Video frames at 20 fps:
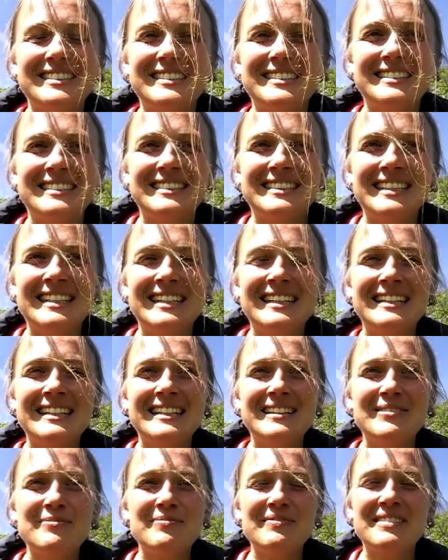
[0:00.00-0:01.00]

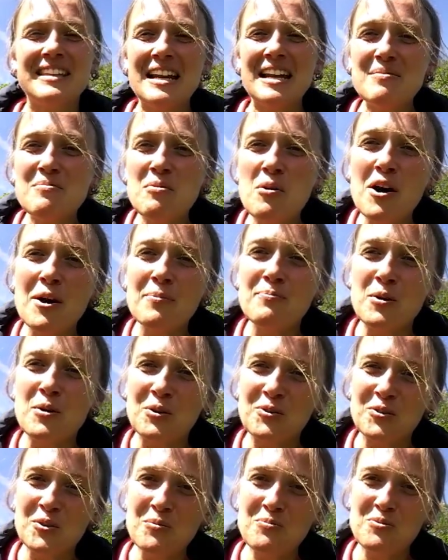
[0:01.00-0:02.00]
C'est tellement
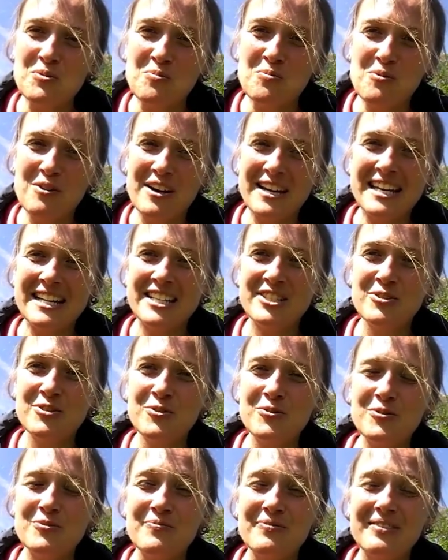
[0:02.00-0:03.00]
important pour moi et
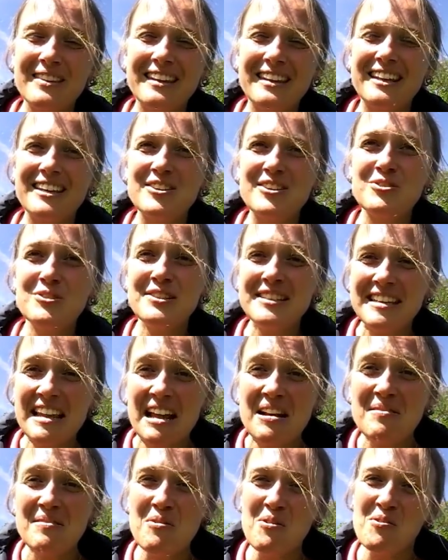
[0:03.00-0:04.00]
je, suis
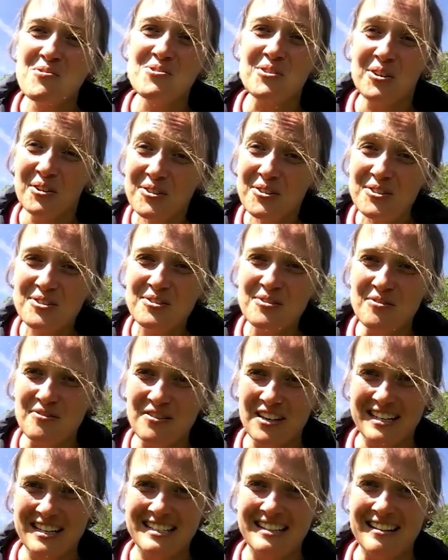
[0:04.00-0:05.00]
tellement heureuse de
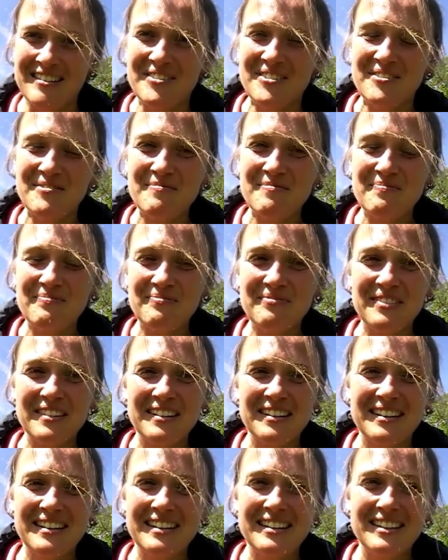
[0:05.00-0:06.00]
faire ça
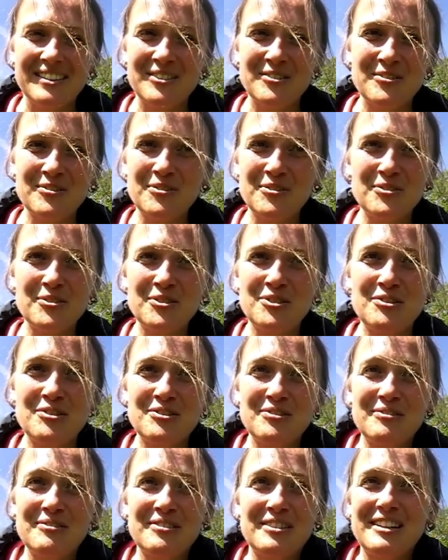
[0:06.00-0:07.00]
que
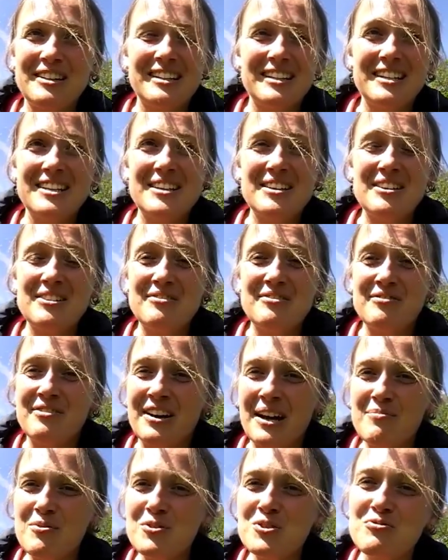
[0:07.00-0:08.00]
je,
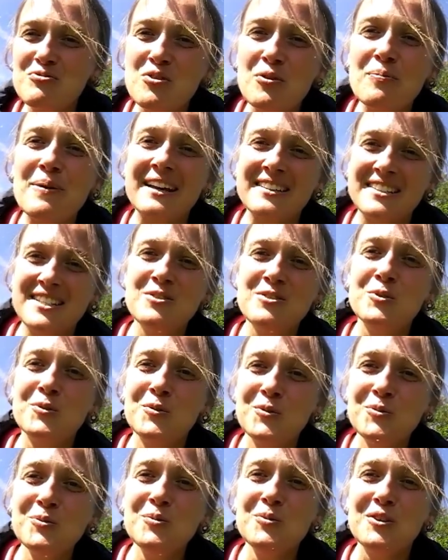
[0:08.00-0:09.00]
vraiment je vous remercie de
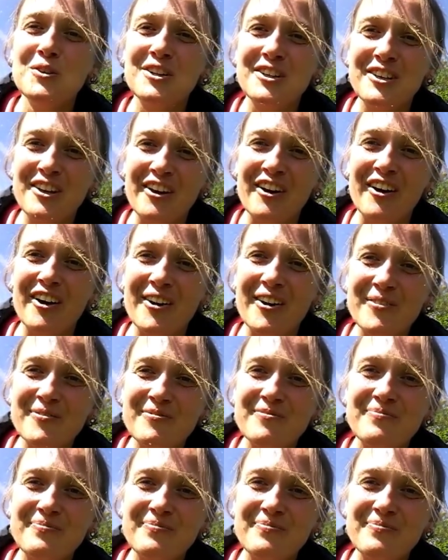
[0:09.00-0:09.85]
tout cœur.